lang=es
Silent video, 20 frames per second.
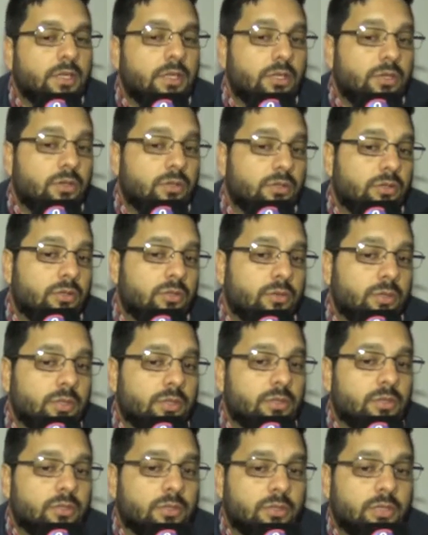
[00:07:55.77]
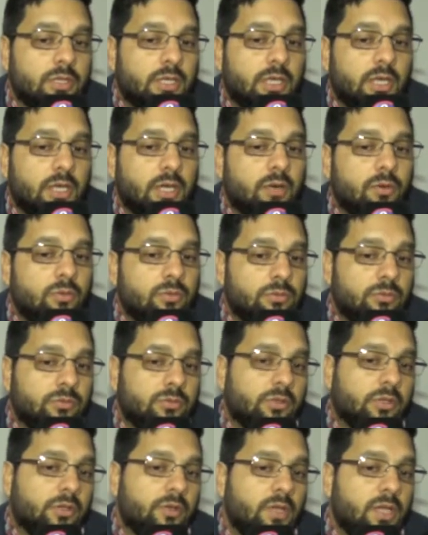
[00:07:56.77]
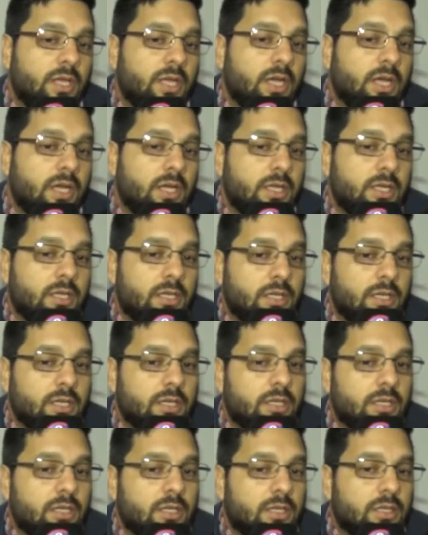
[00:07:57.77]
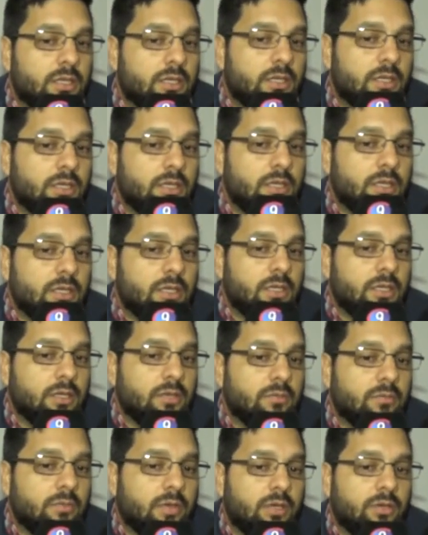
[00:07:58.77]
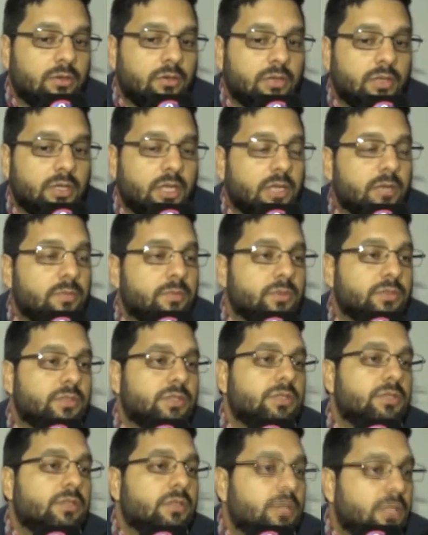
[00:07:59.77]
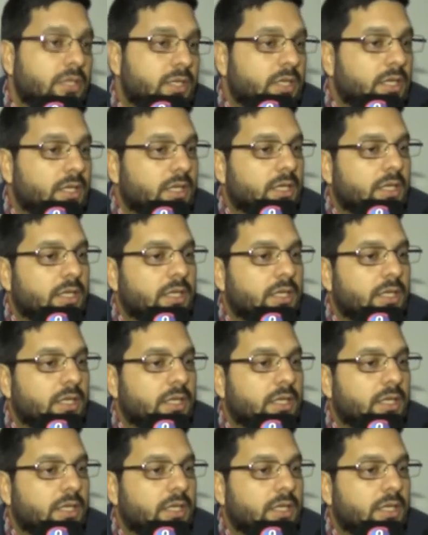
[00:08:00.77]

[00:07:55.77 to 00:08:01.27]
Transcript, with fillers: y otro, bueno, eh, aún todavía eh, eh, bajo las disposiciones que,